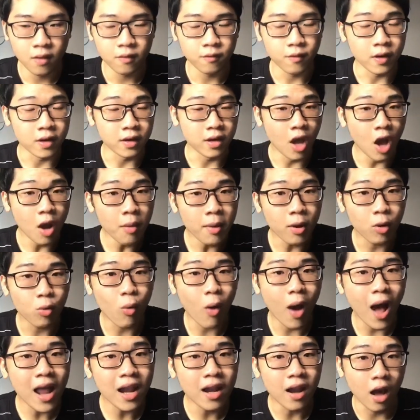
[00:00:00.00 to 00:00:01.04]
Vì nếu mà
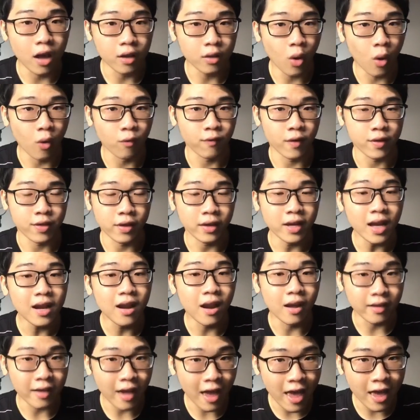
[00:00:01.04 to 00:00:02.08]
quá lệ thuộc vào những cái
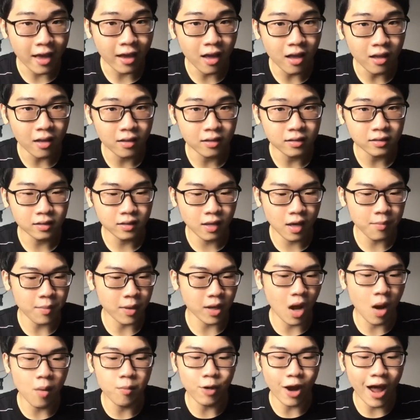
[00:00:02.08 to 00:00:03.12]
lời khen á, khi
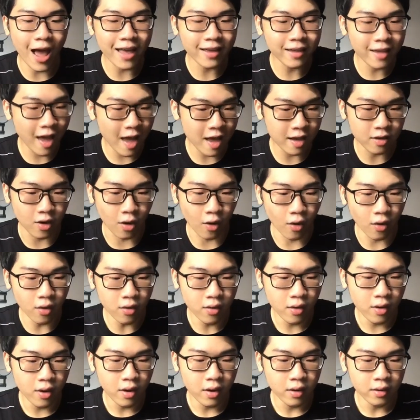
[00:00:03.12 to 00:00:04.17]
mà không được ai khen nữa
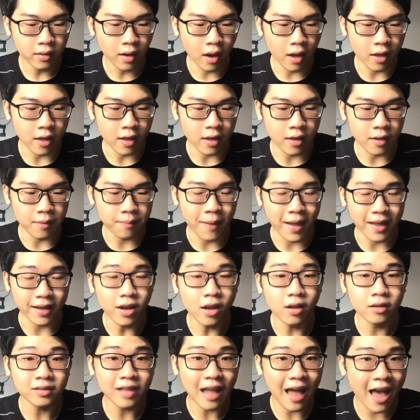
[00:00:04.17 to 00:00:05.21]
thì bản
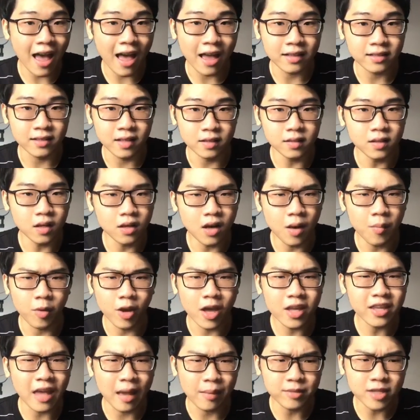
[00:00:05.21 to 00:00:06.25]
thân ta sẽ sinh ra một
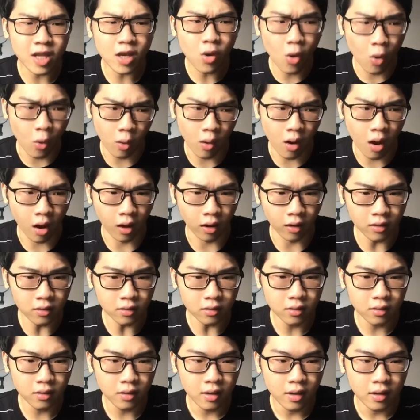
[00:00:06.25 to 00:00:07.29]
cái cảm giác hụt hẫng
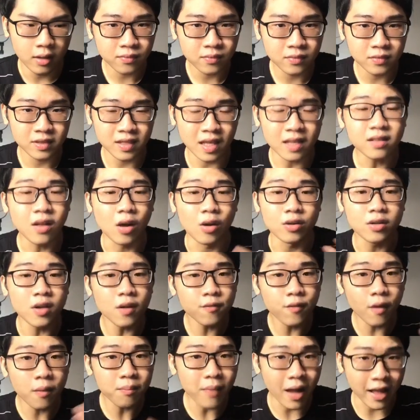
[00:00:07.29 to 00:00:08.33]
sẽ tự chất
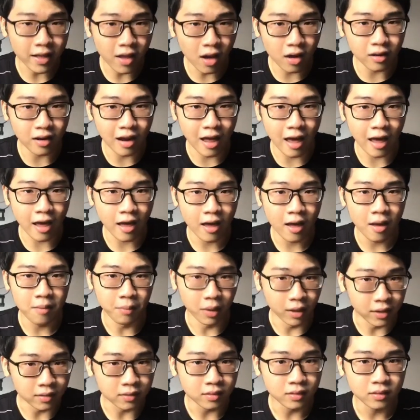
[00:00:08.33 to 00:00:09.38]
vấn bản thân là
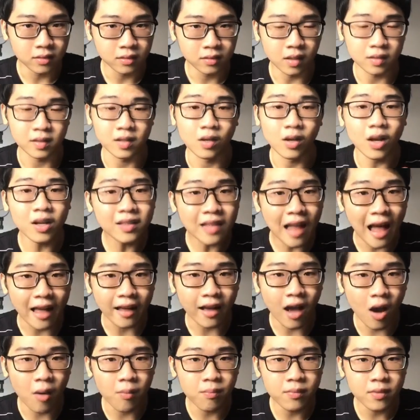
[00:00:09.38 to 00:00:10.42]
mình thật sự có tài
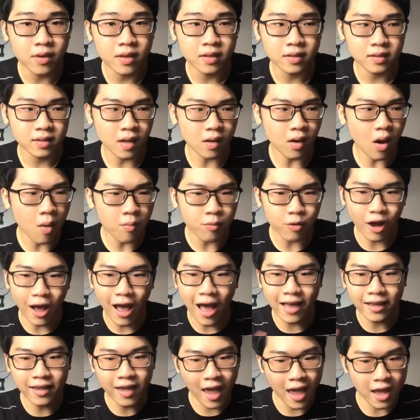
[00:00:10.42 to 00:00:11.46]
không? Sao không được
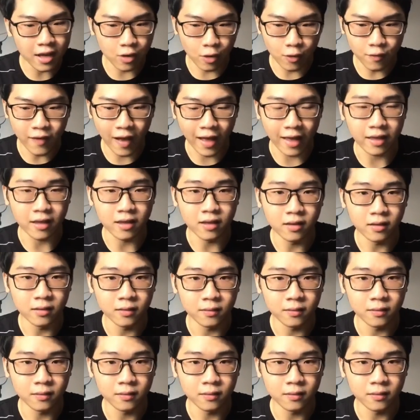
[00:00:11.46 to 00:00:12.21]
ai khen nữa vậy?